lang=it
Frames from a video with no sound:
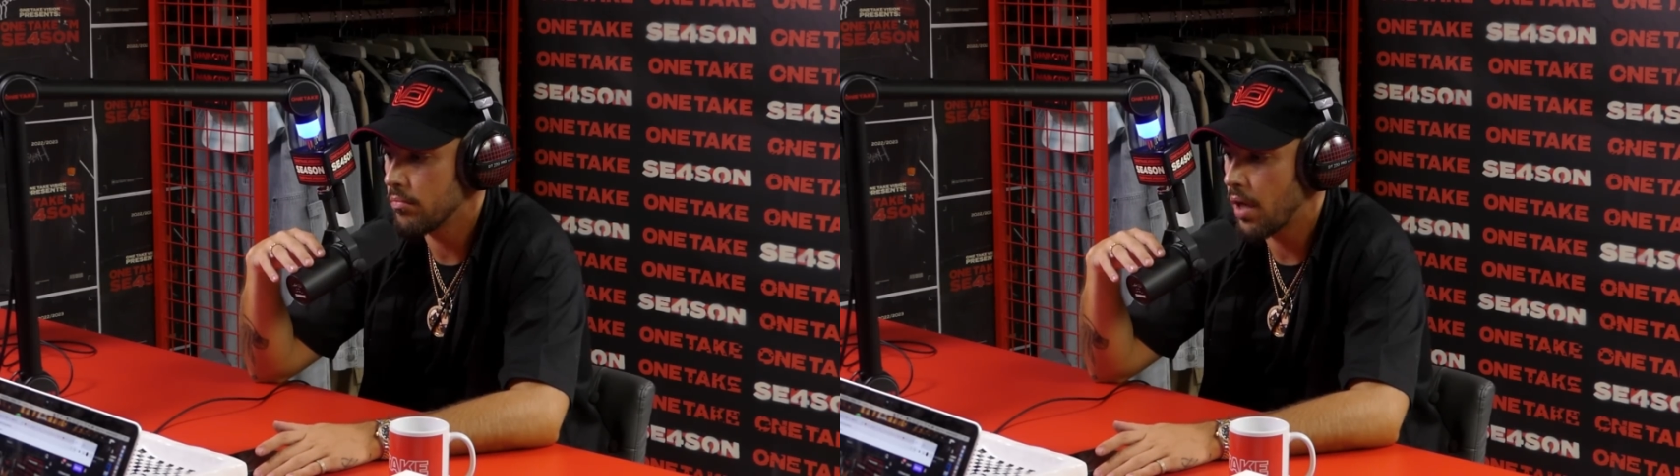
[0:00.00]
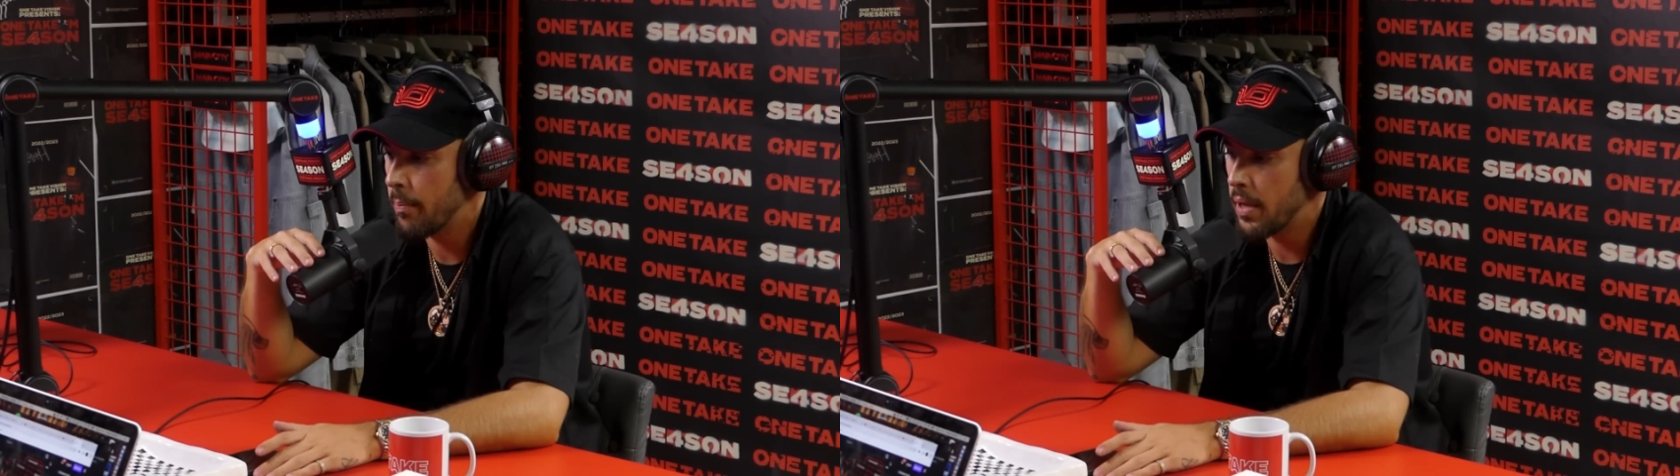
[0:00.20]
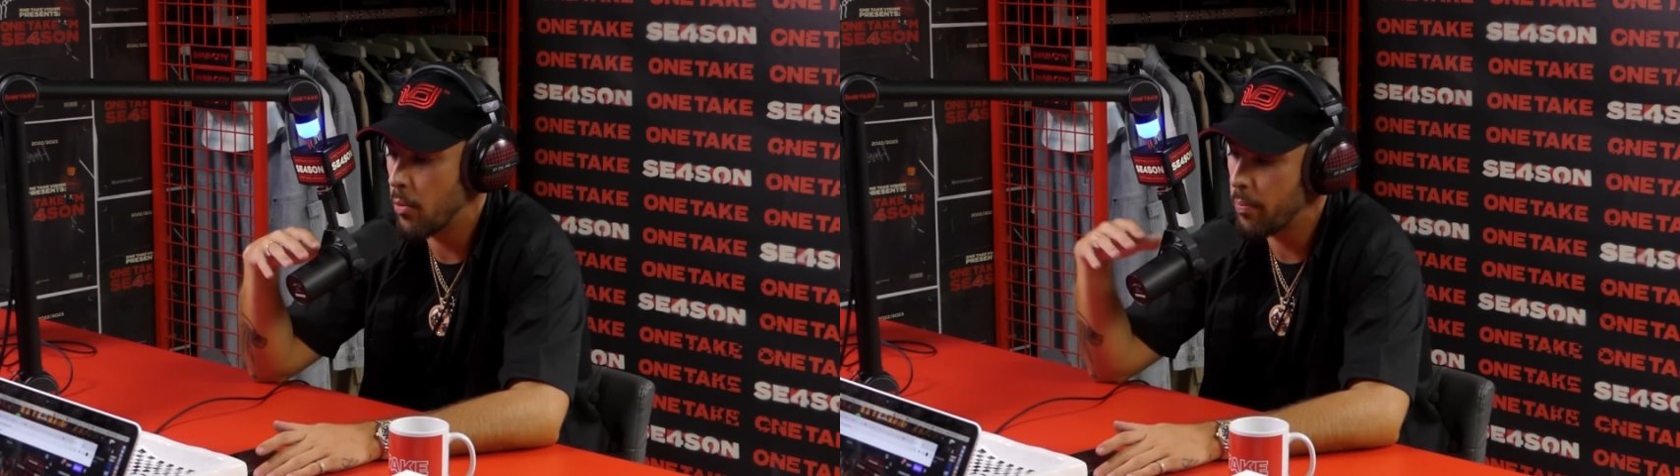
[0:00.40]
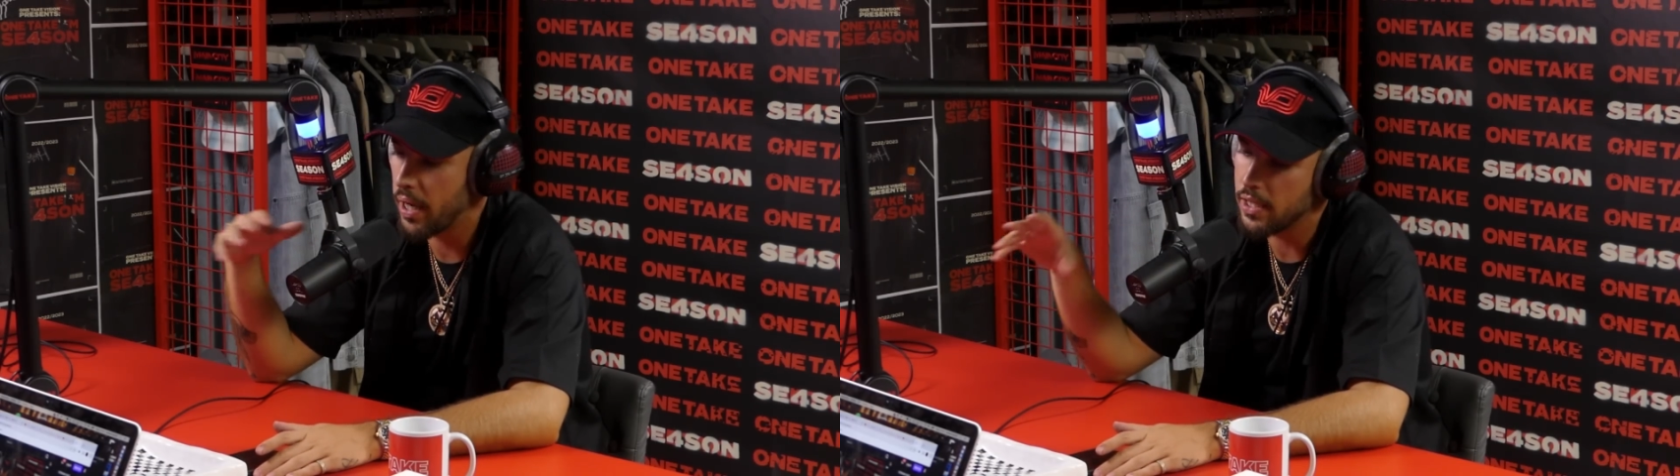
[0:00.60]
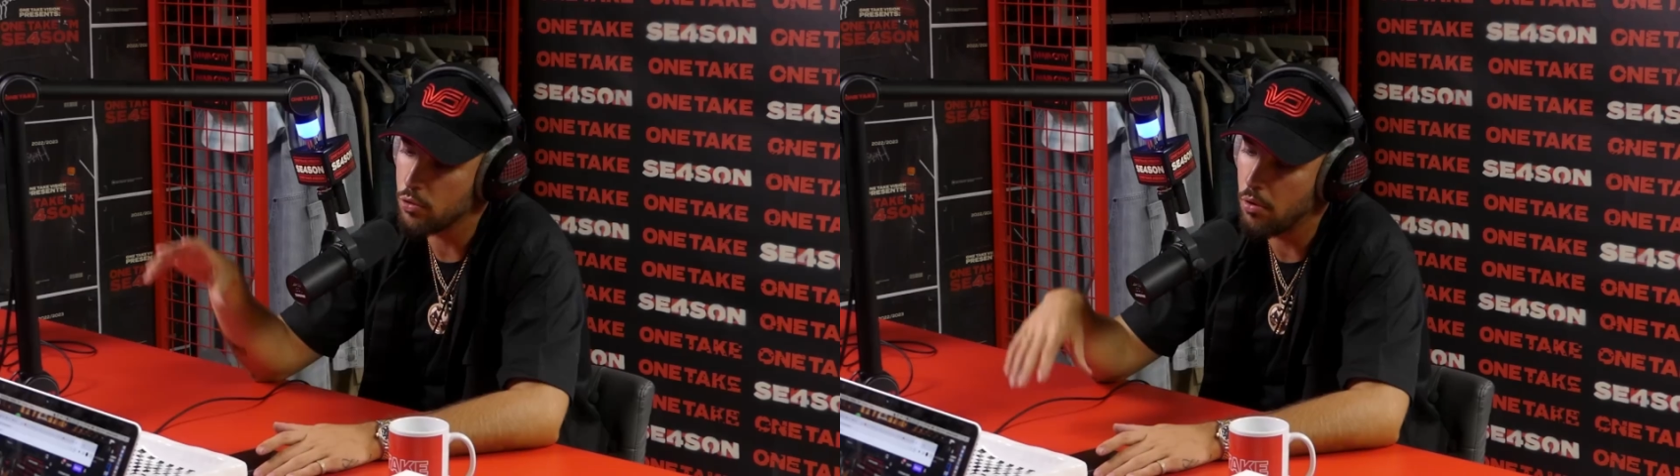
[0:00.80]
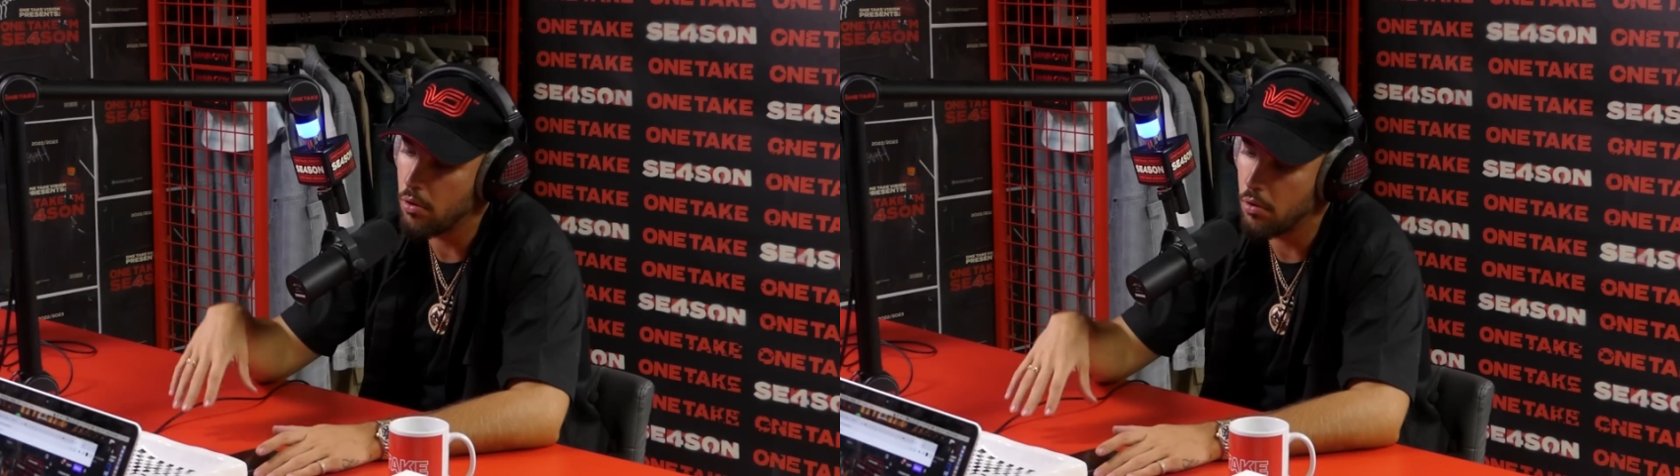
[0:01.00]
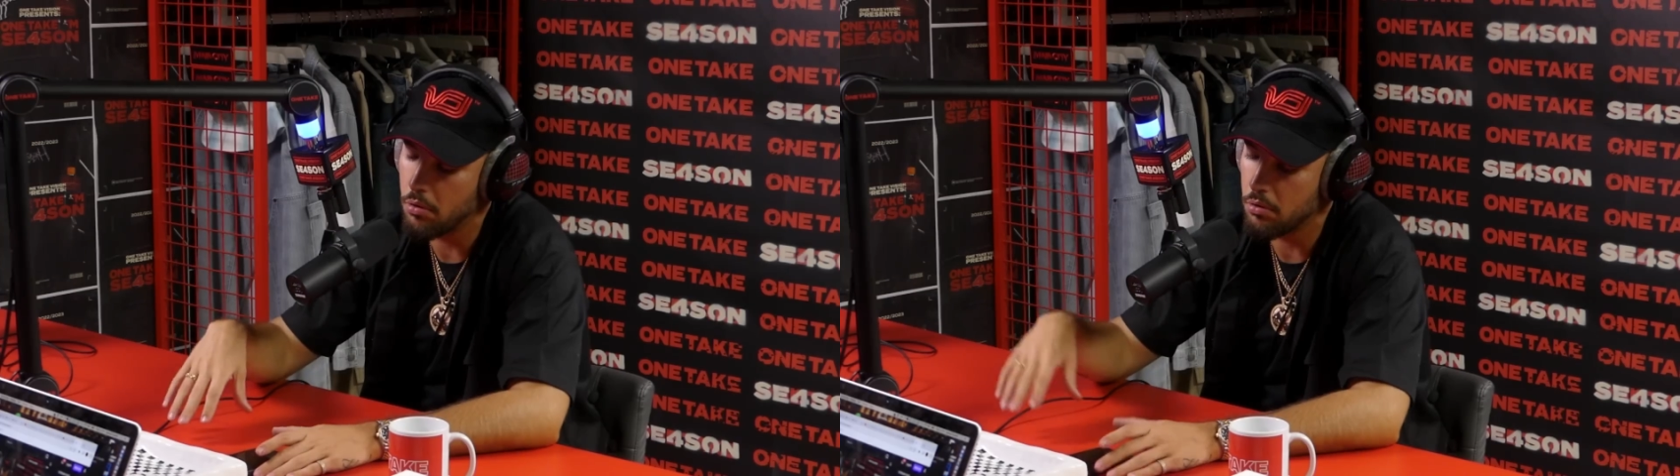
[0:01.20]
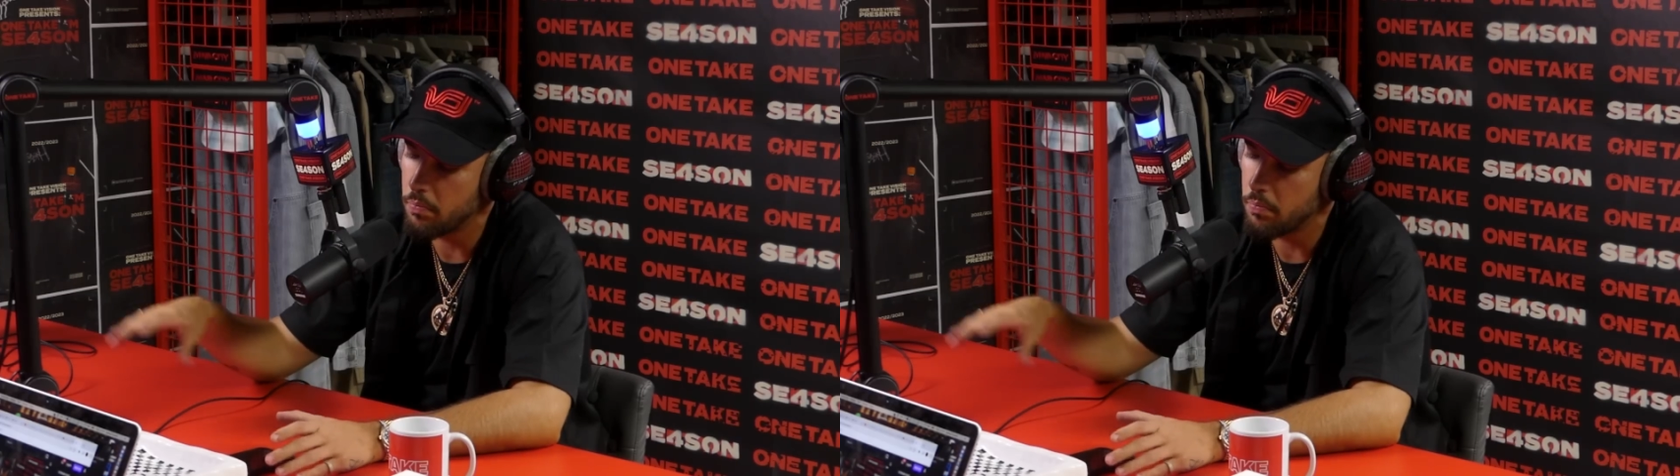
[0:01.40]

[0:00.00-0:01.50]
abbiamo preso